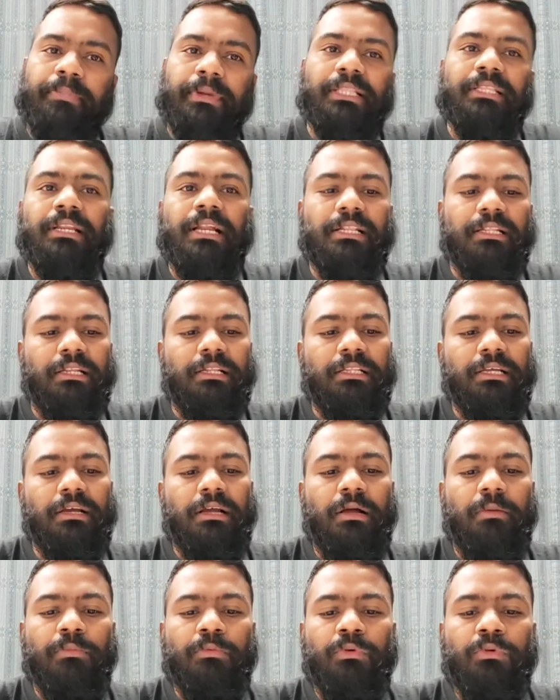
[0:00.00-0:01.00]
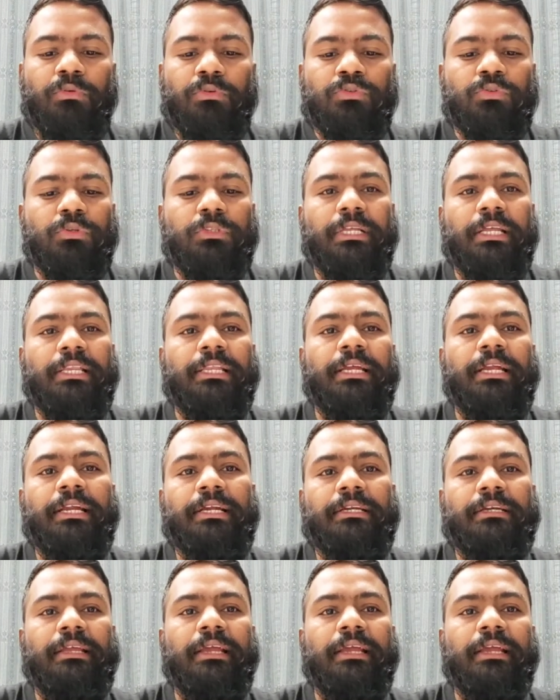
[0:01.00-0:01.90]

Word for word: पंद्रह दिन तक आपको उसको देनी है